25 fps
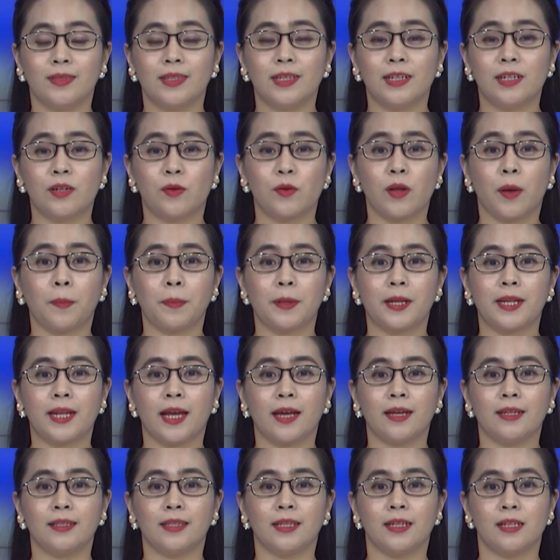Từ đầu năm đến
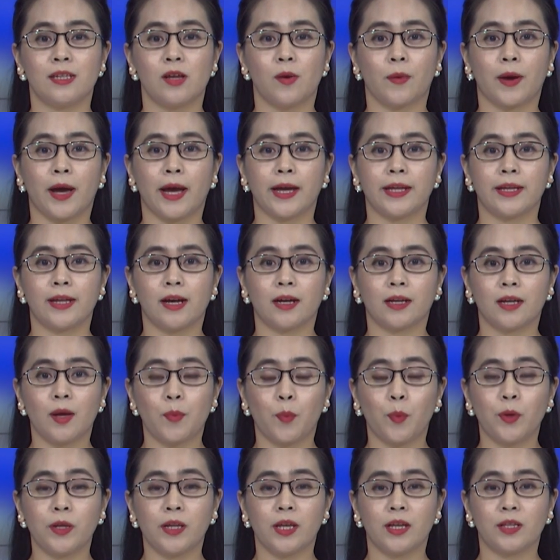nay, tỉnh Lào Cai đã
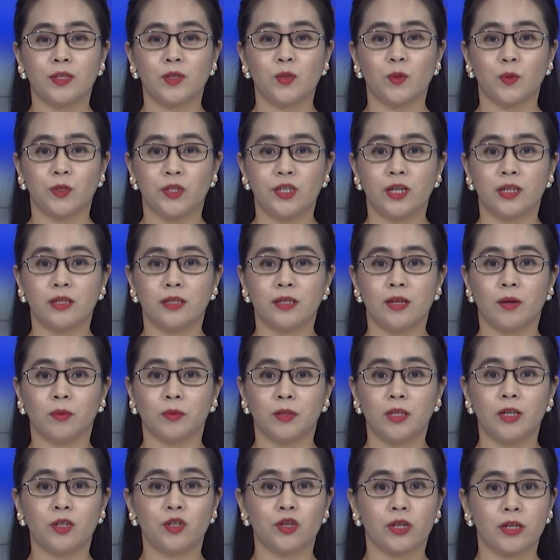cấp quyết định chủ trương đầu
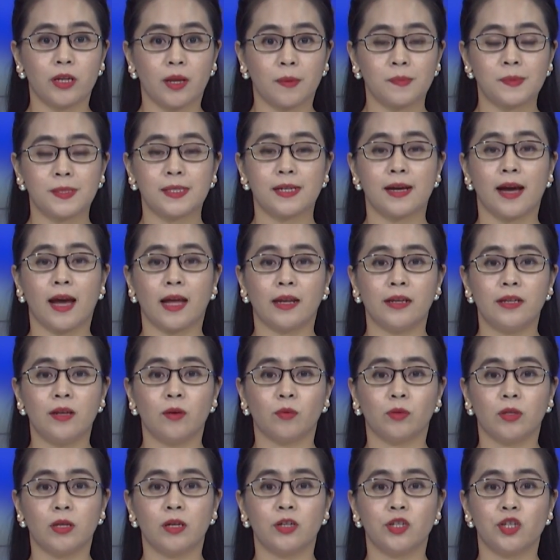tư cho 5 dự án
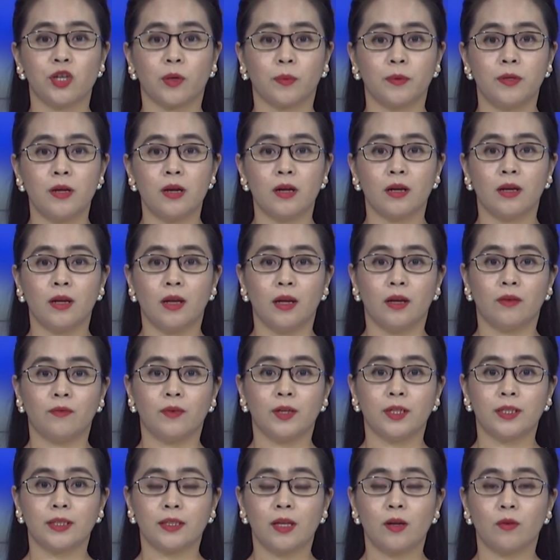đầu tư trong nước
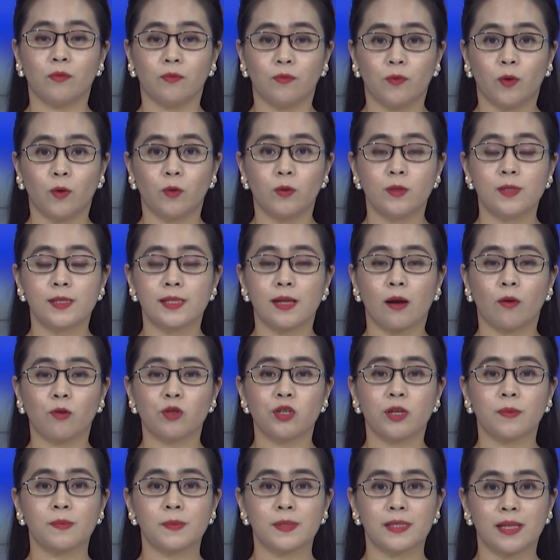với tổng vốn
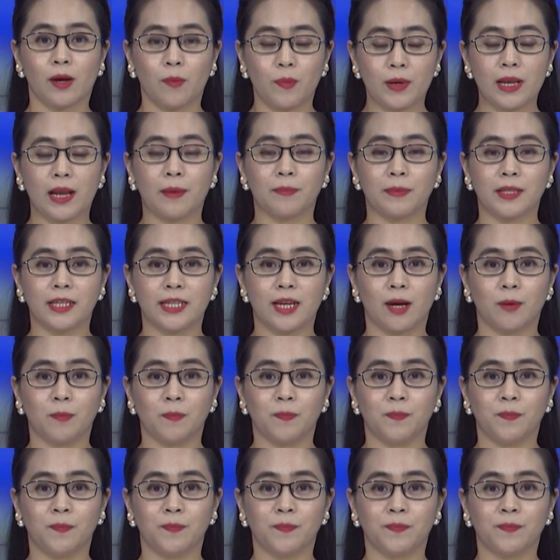665 tỷ đồng.